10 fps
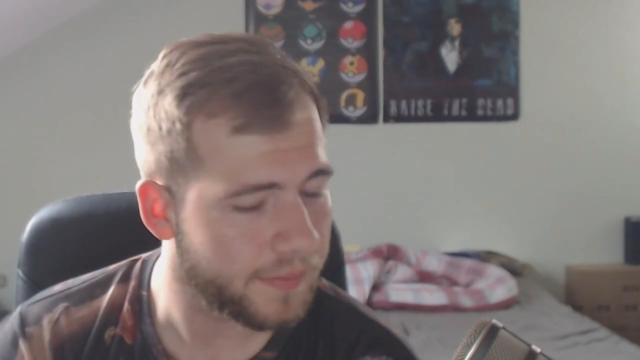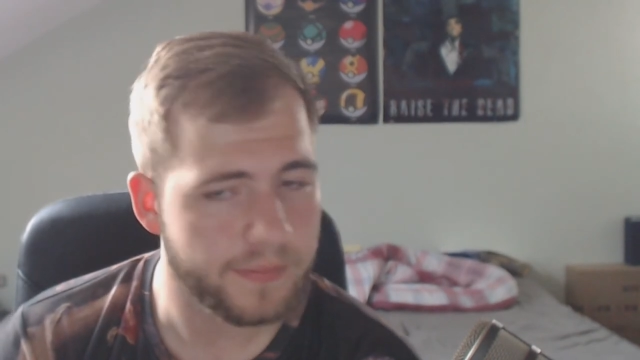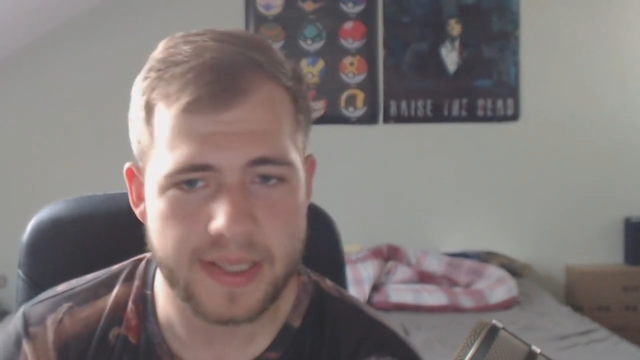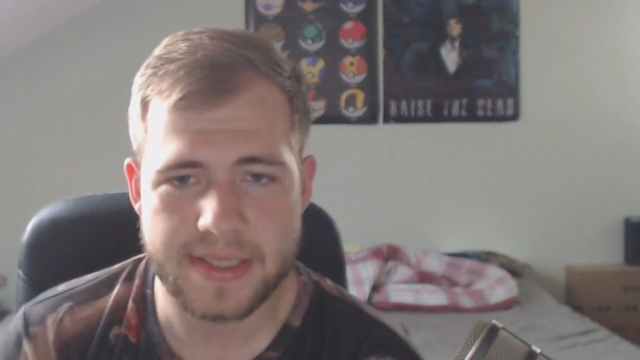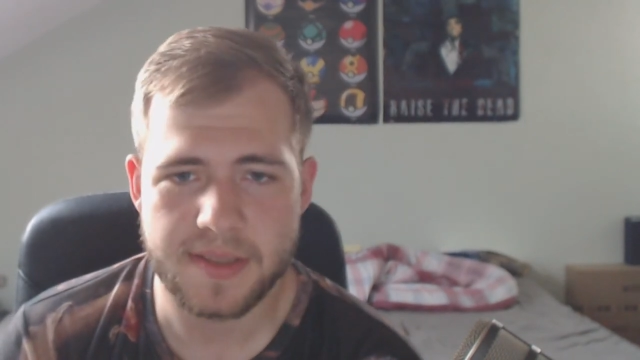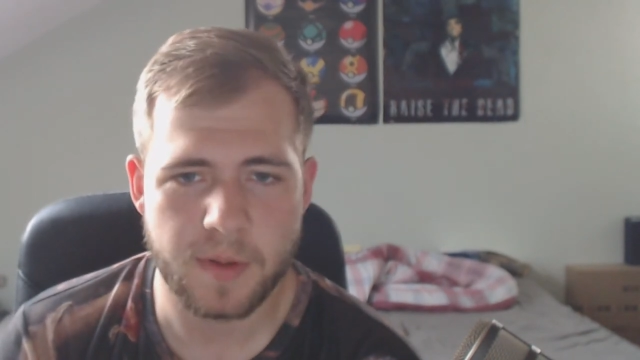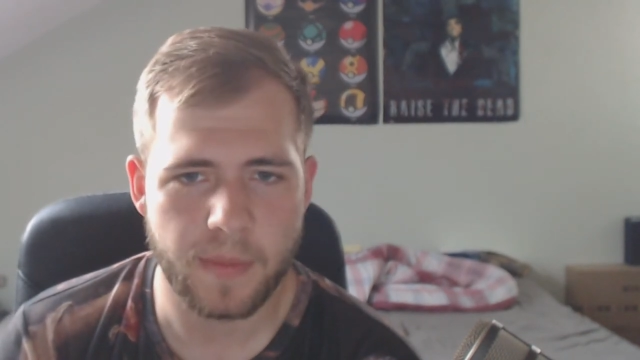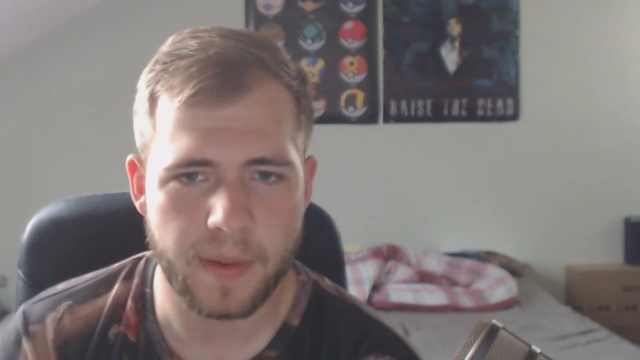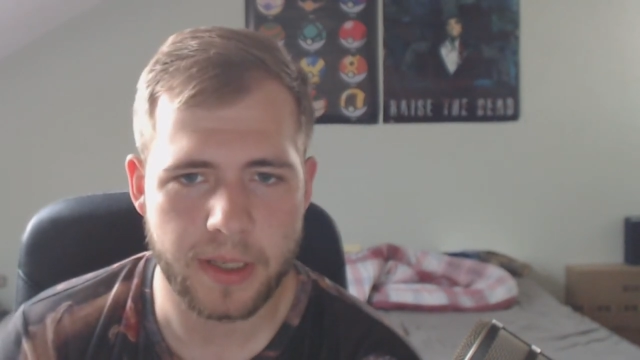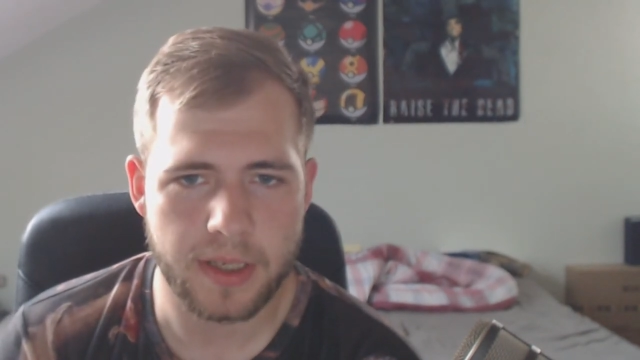war es das mit
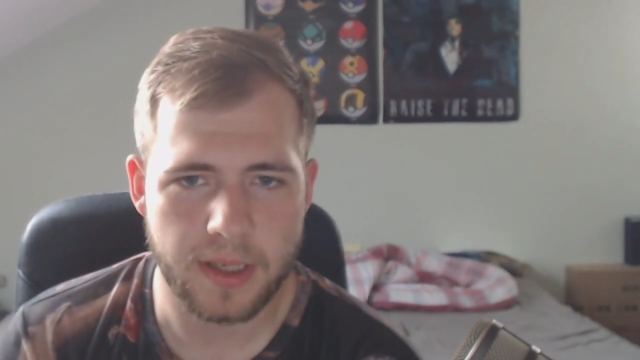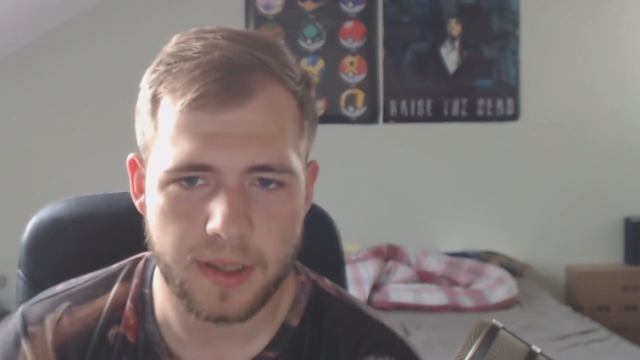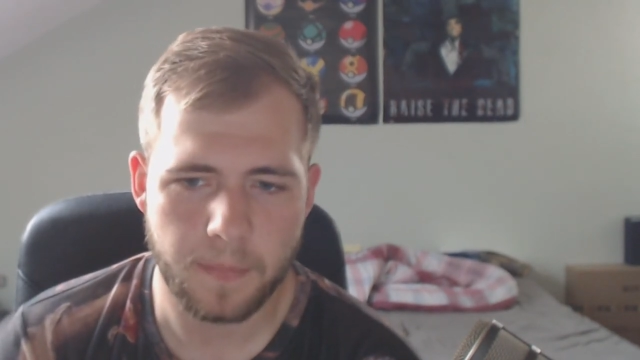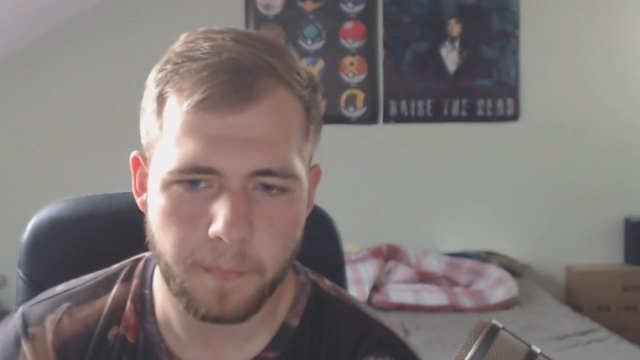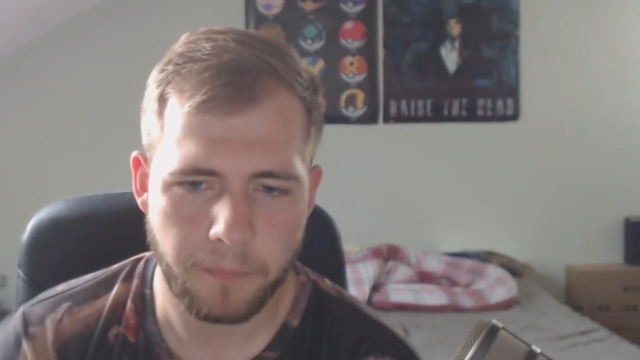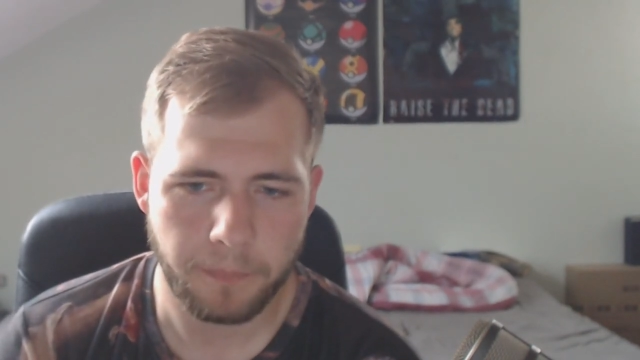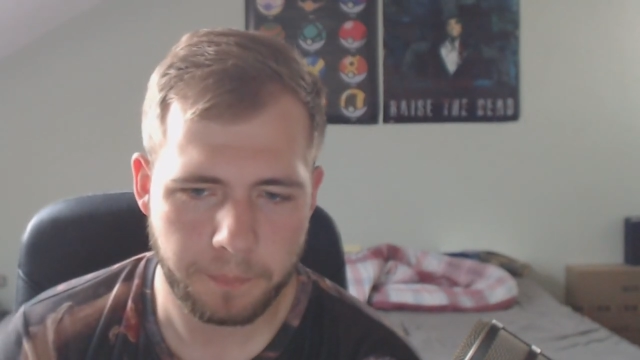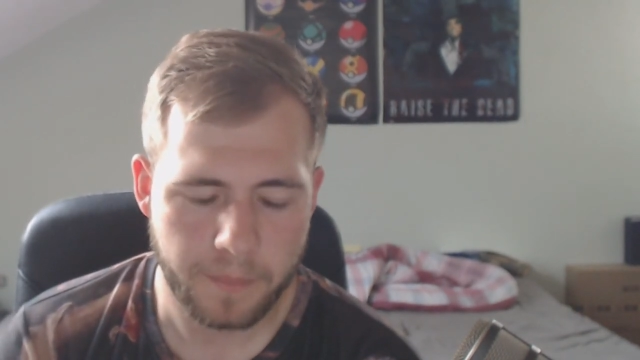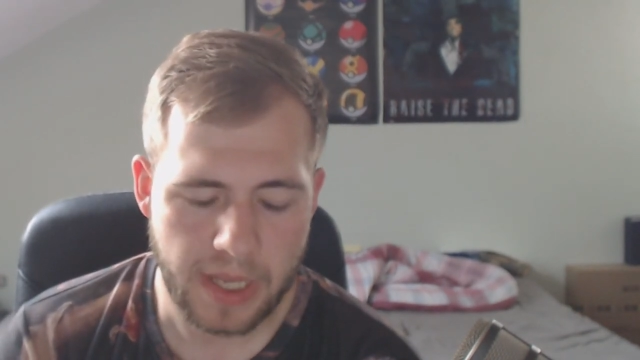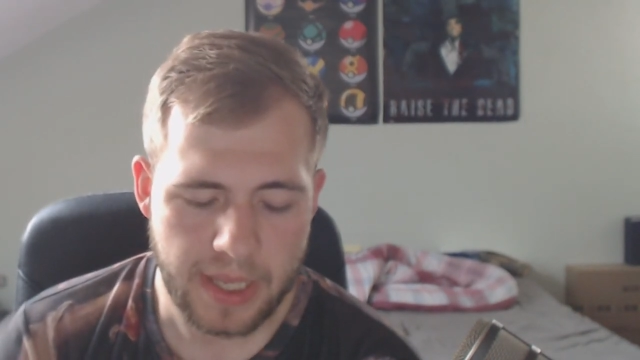meinem Kanal.
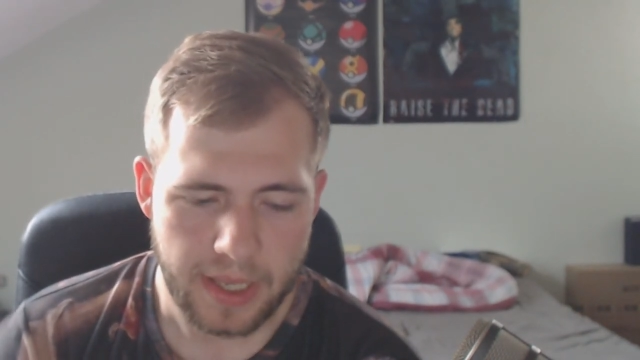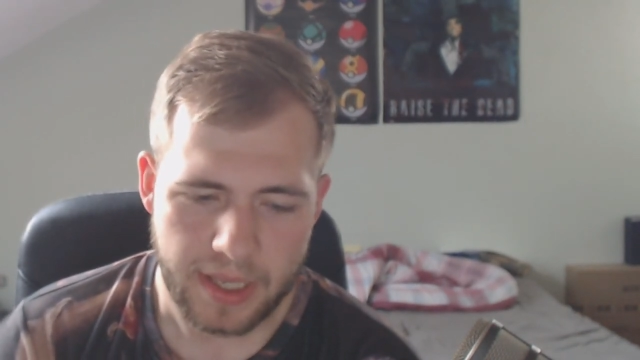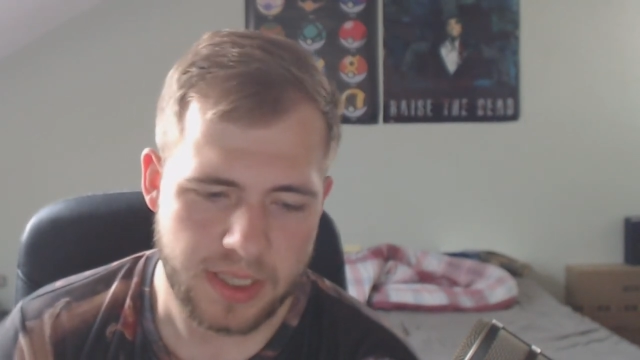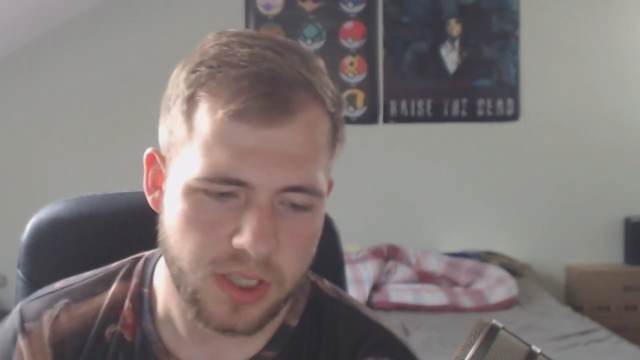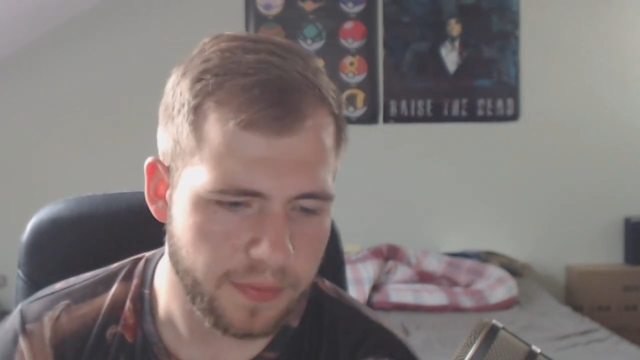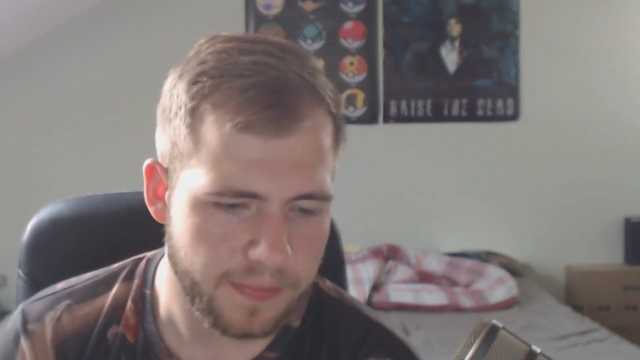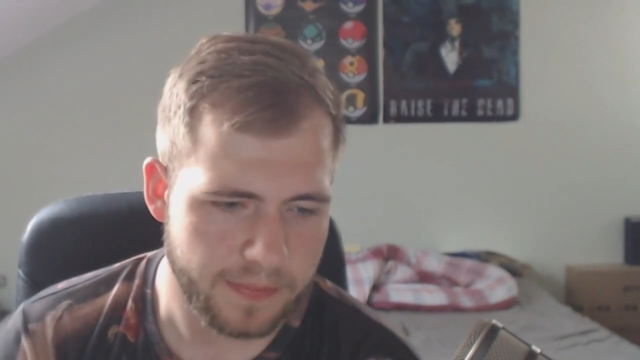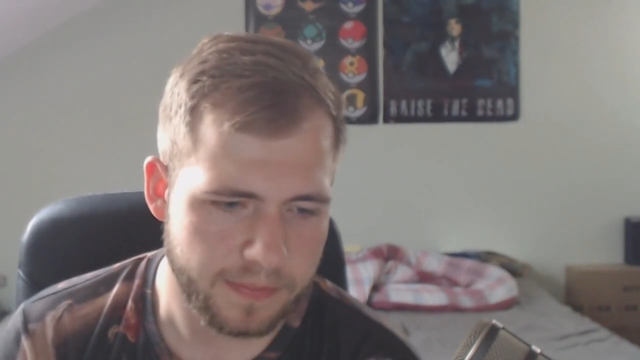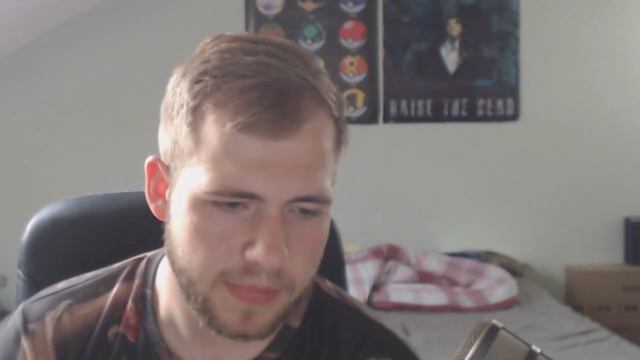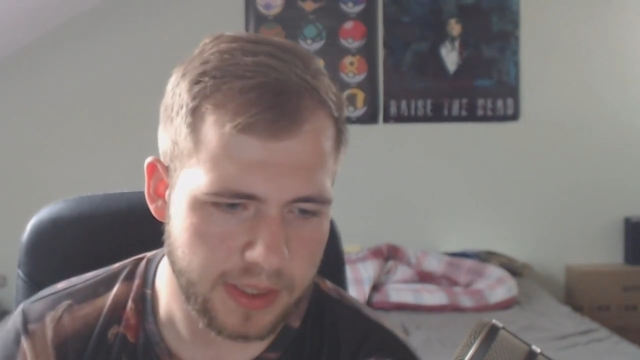Ich hoffe,
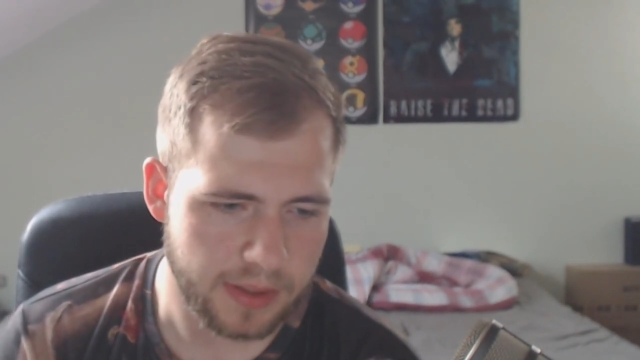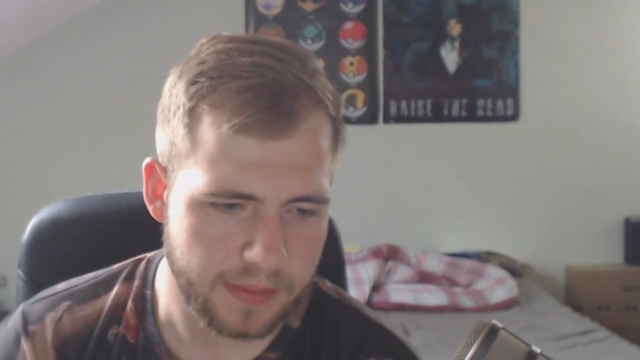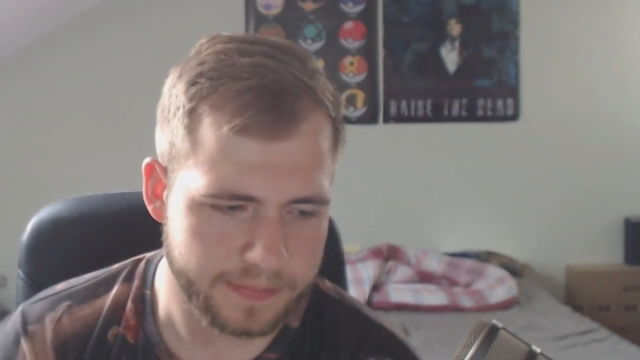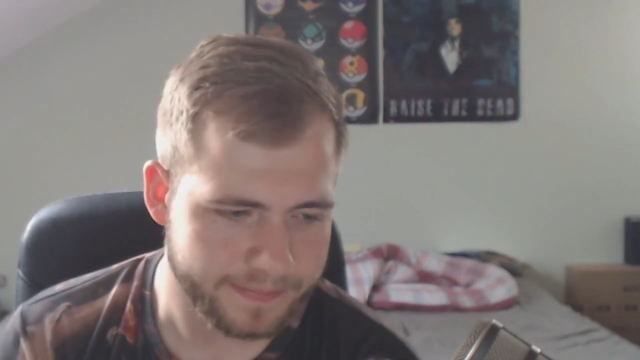ihr